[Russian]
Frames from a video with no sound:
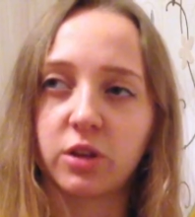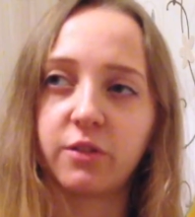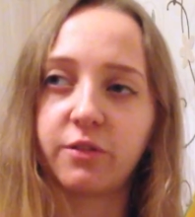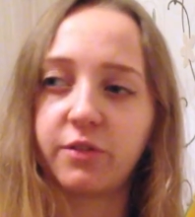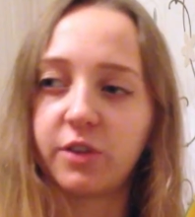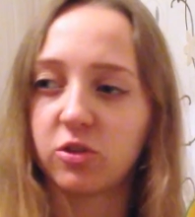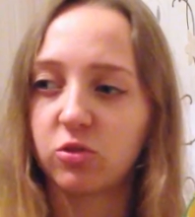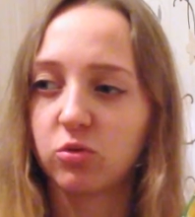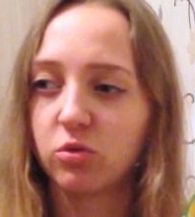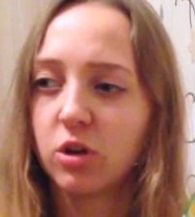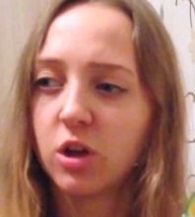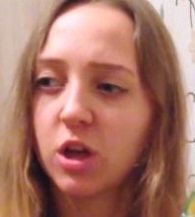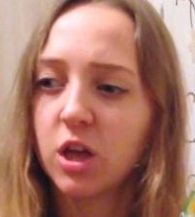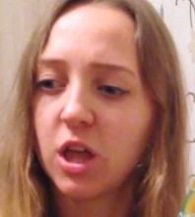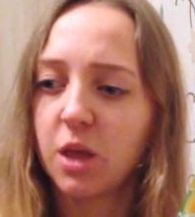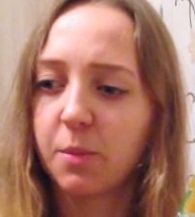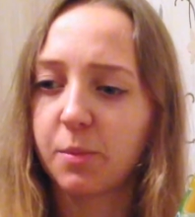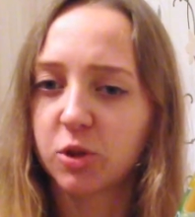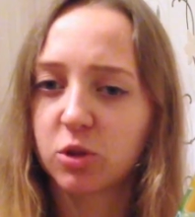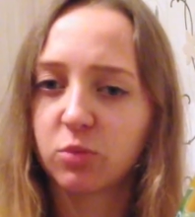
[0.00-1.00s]
конфету,
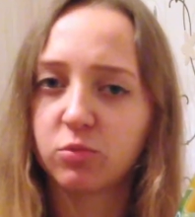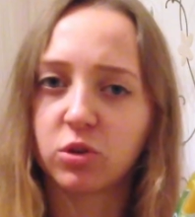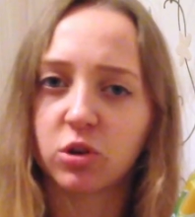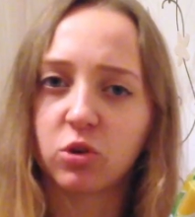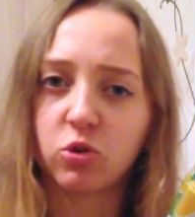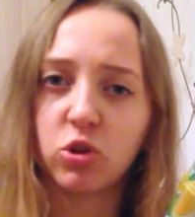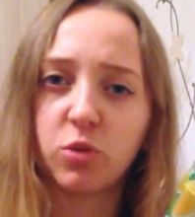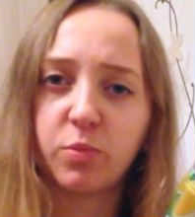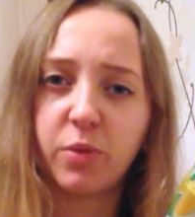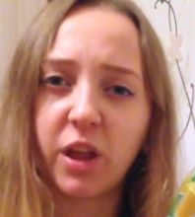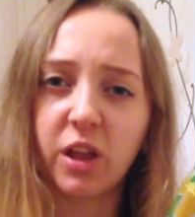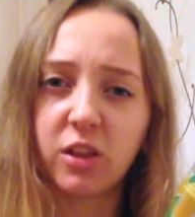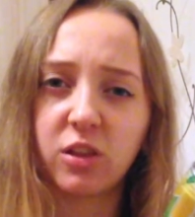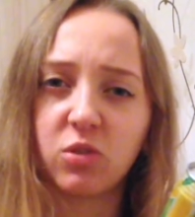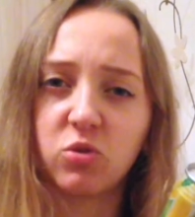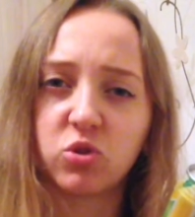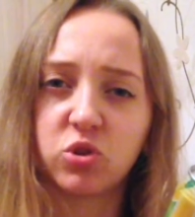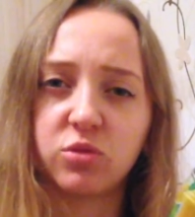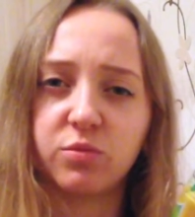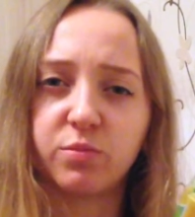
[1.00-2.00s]
и потом такой
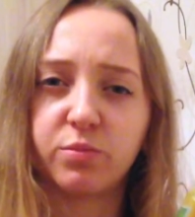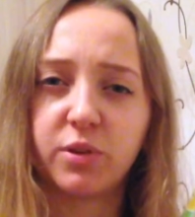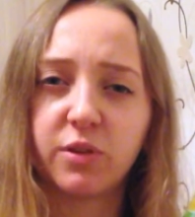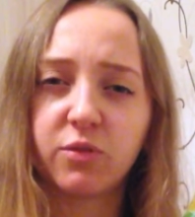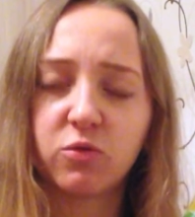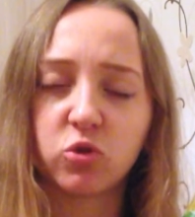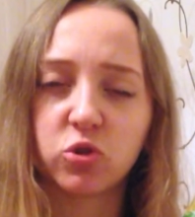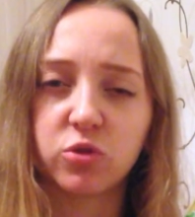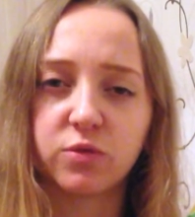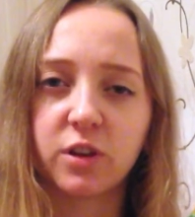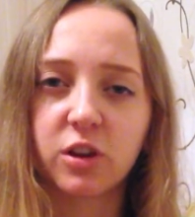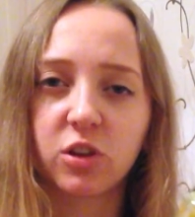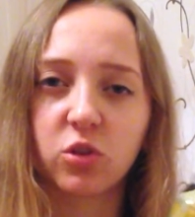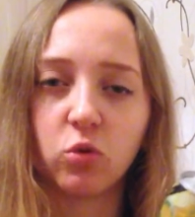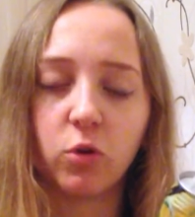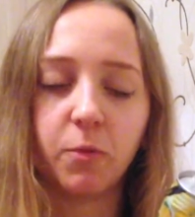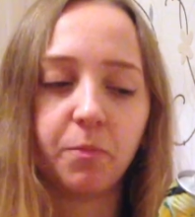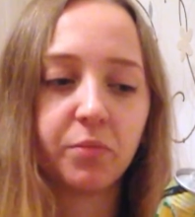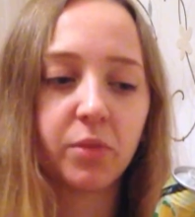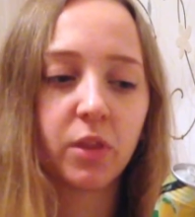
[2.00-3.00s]
неприятный очень привкус во
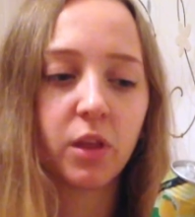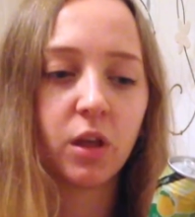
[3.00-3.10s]
рту,